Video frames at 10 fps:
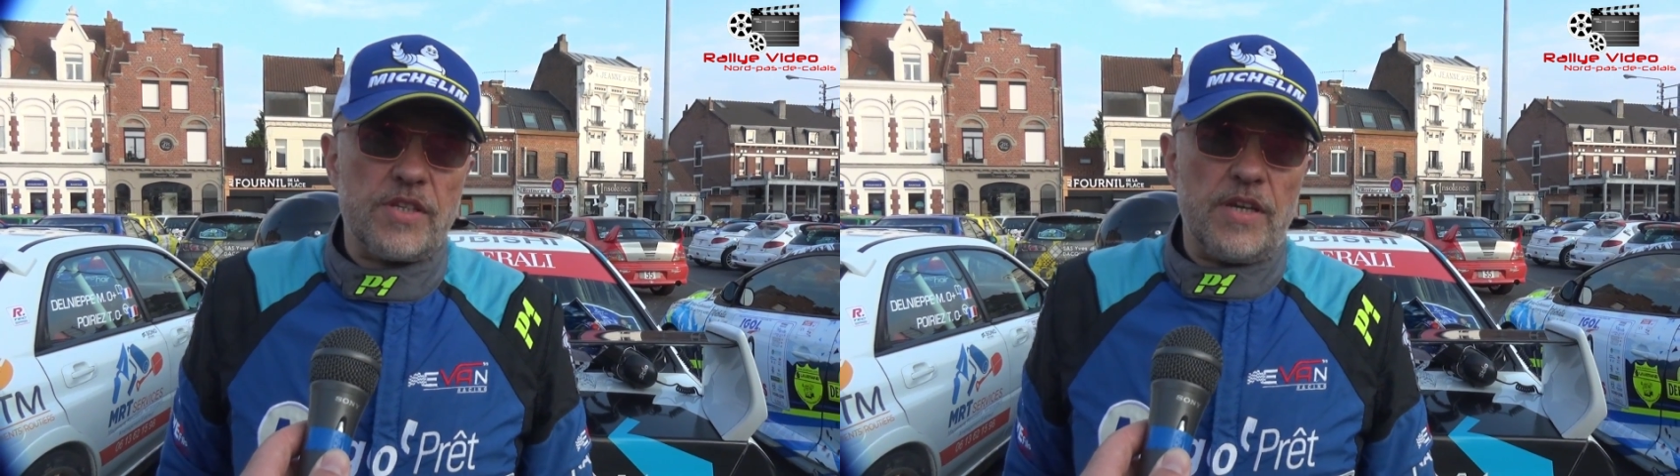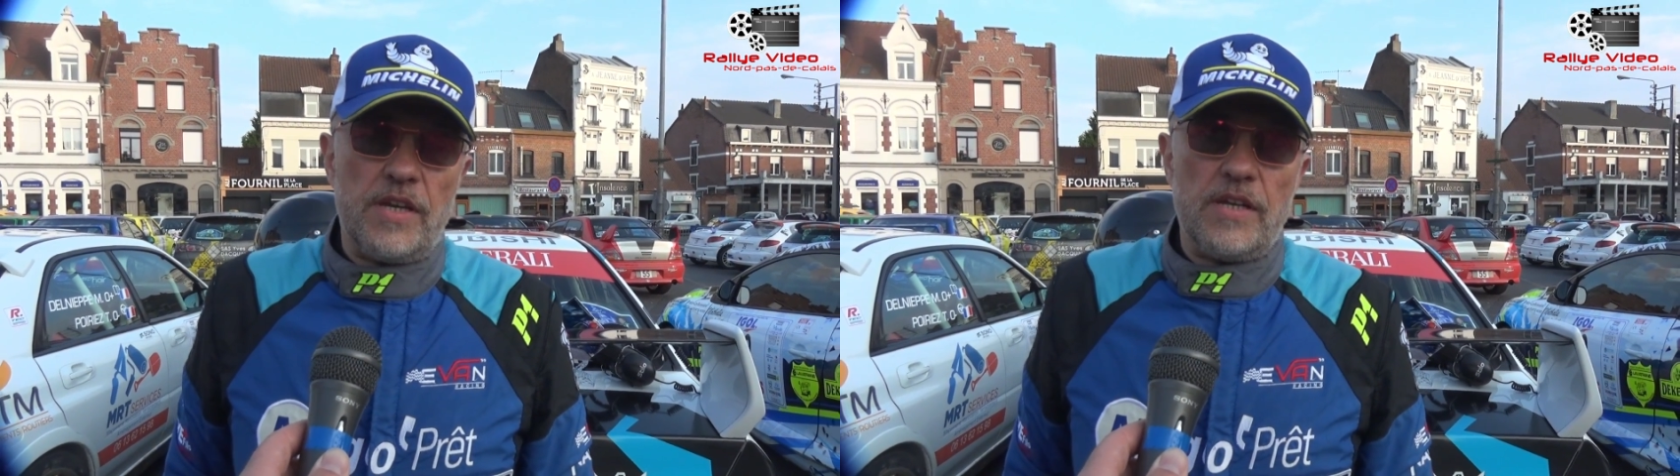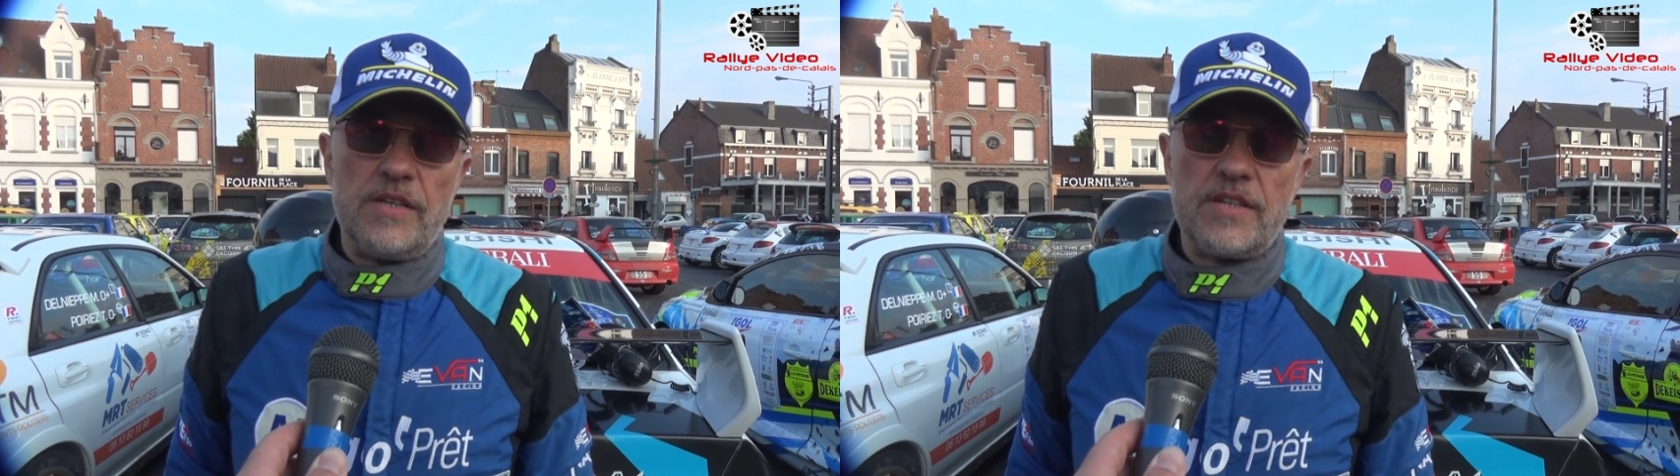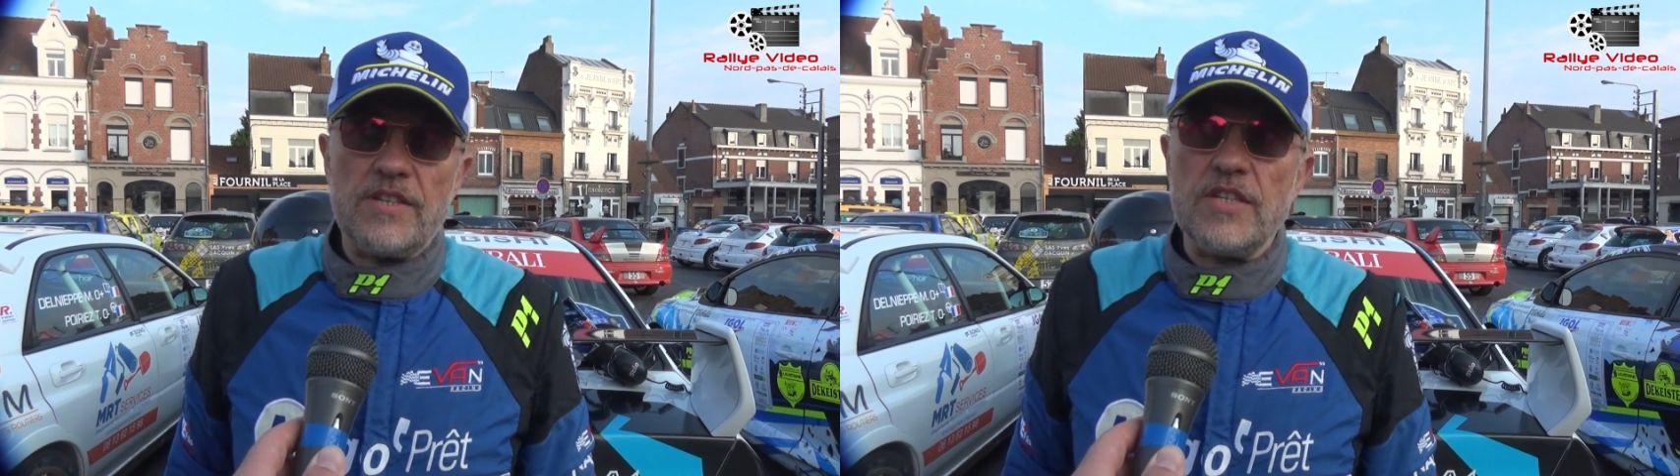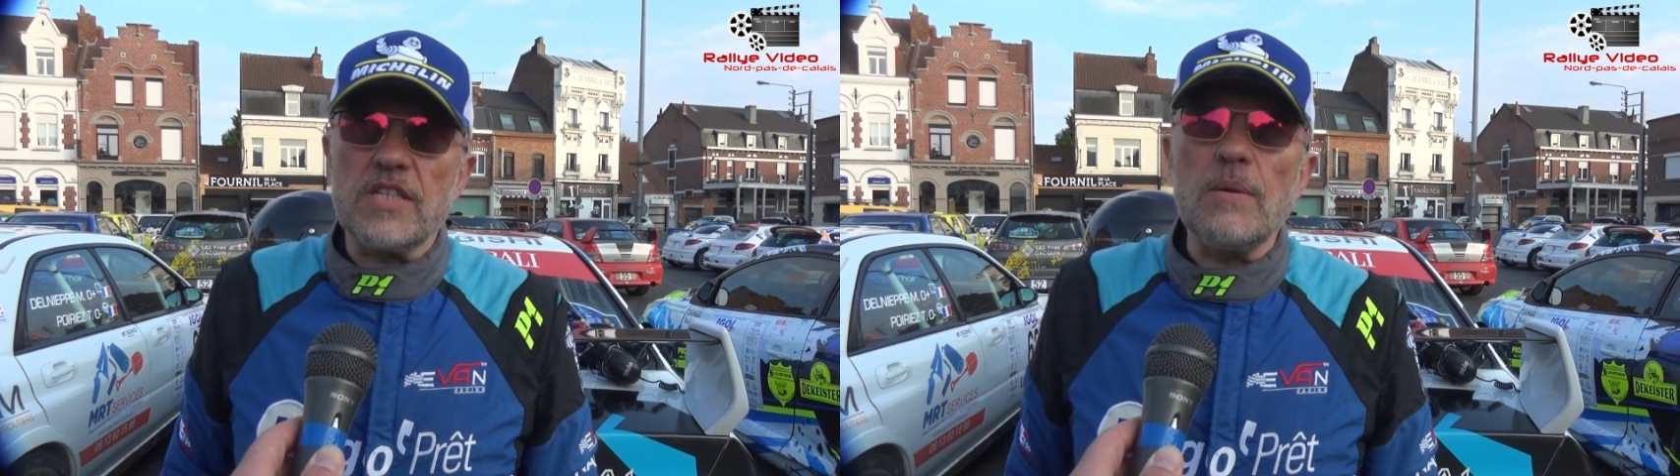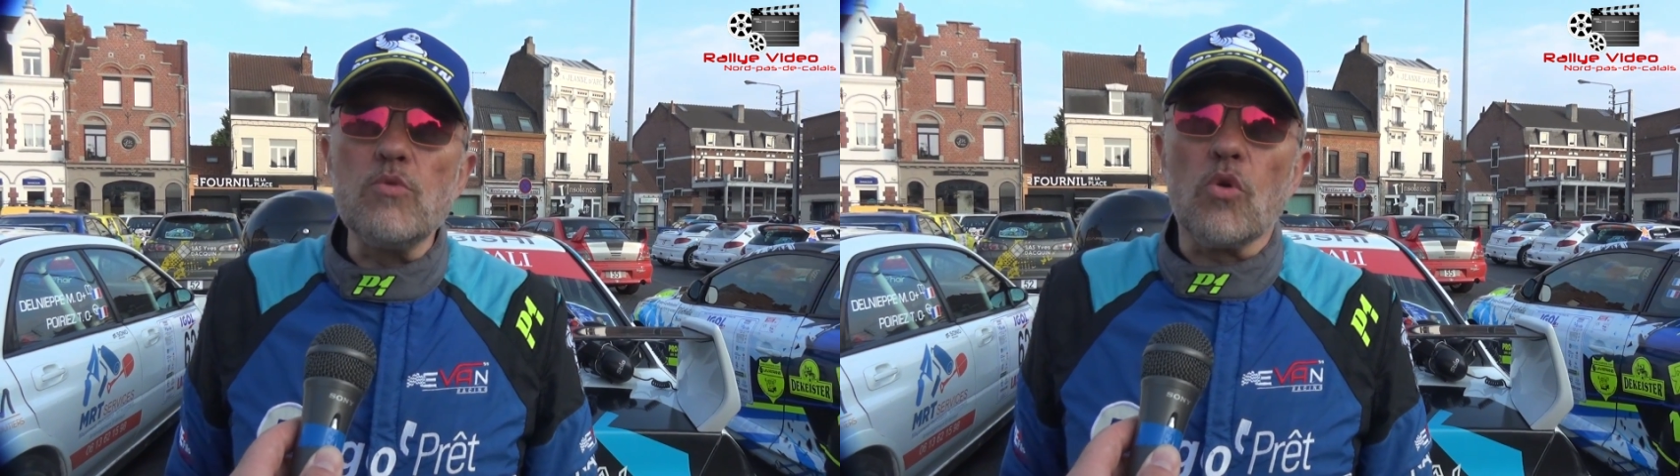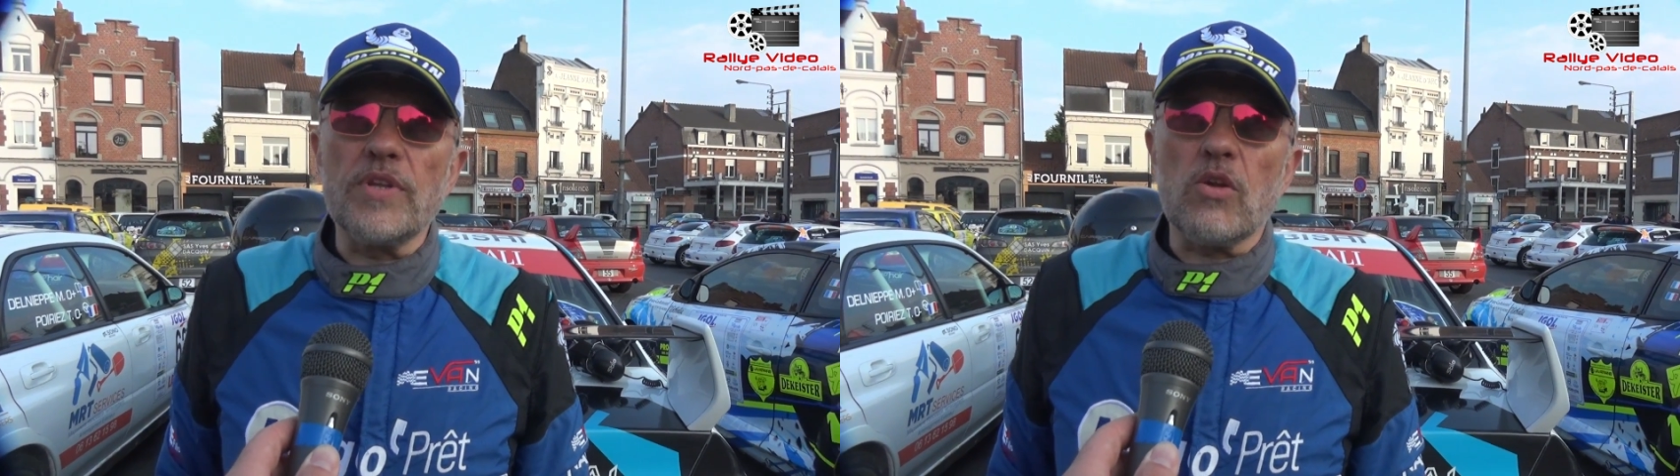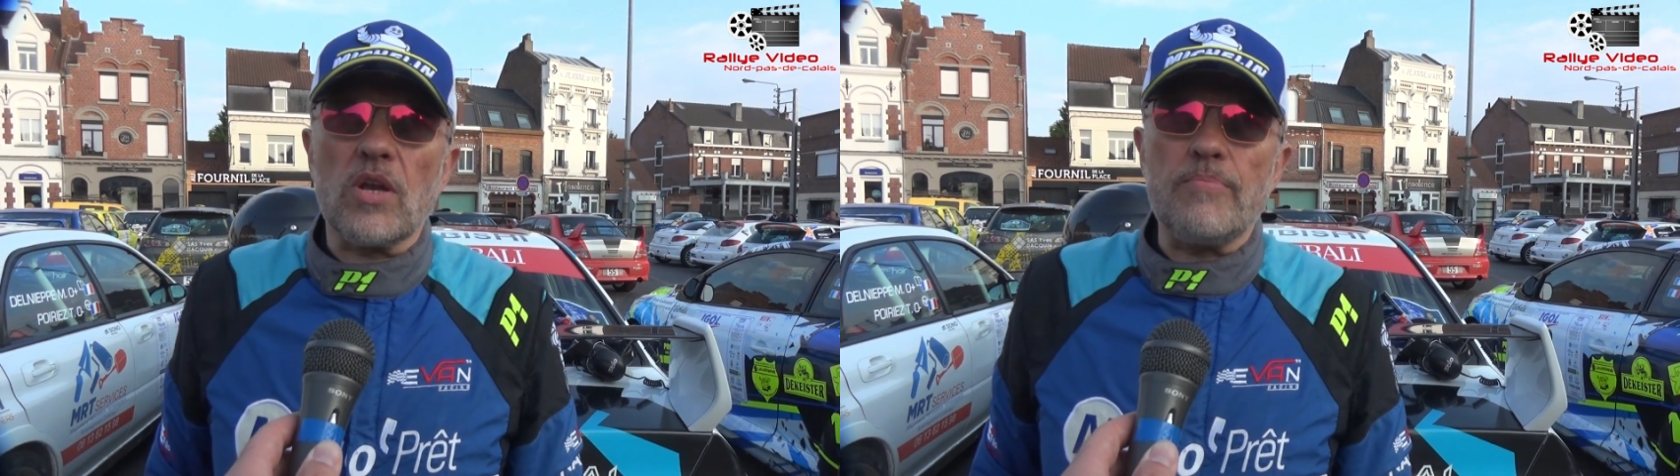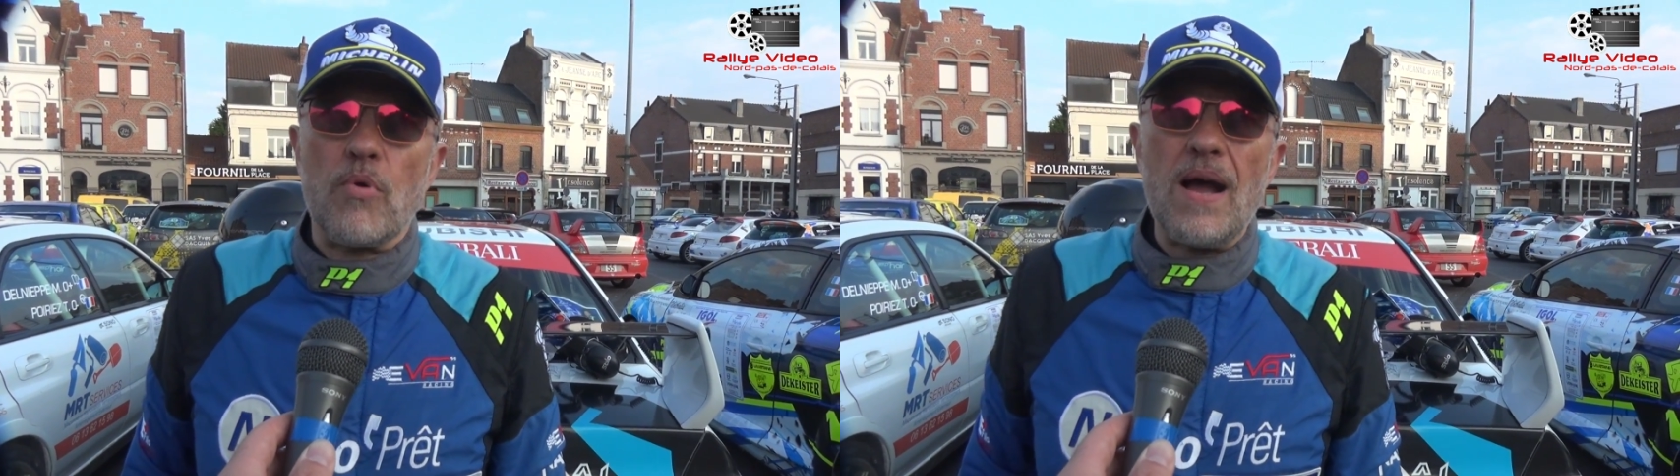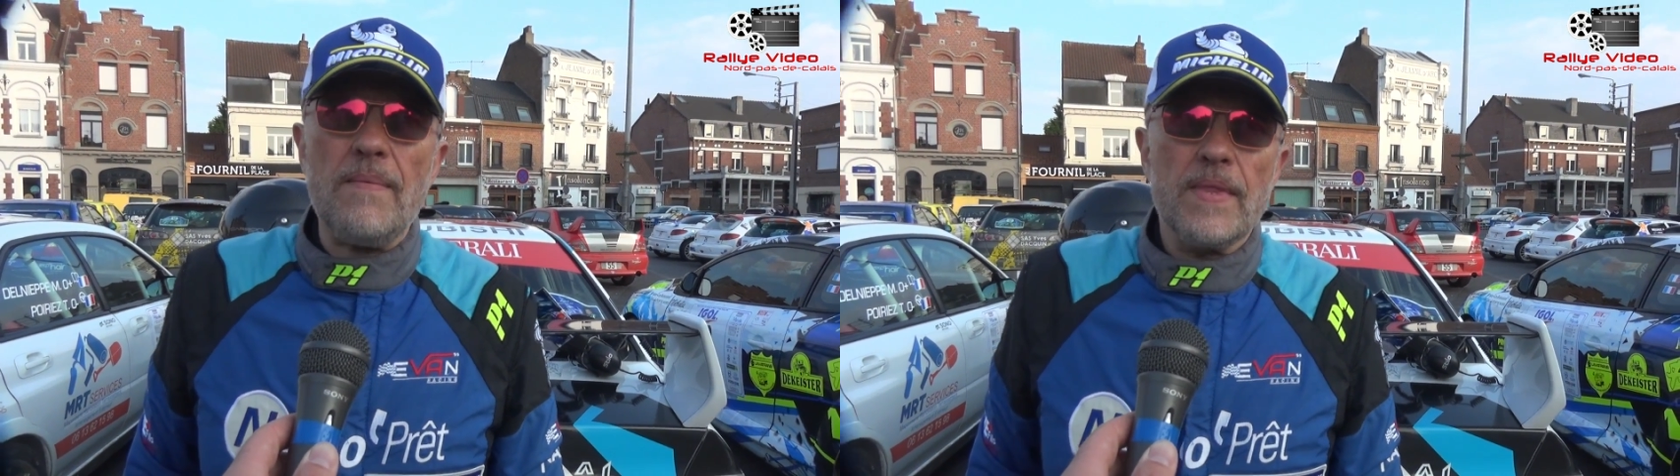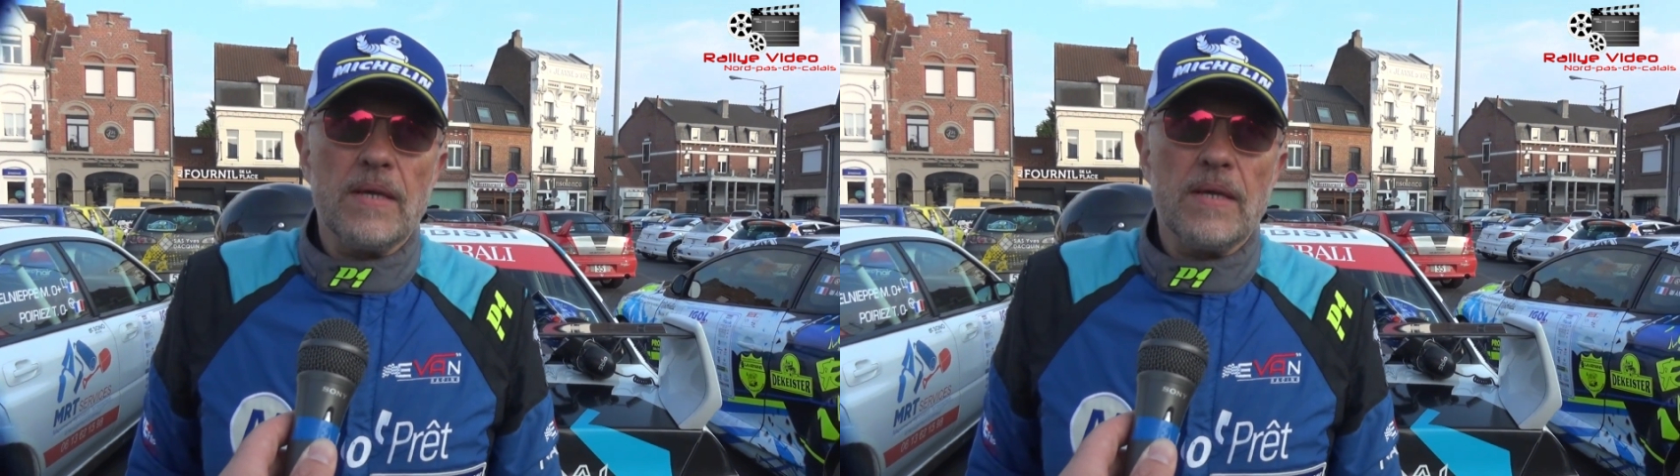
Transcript: c'est le sixième où on est dans les points.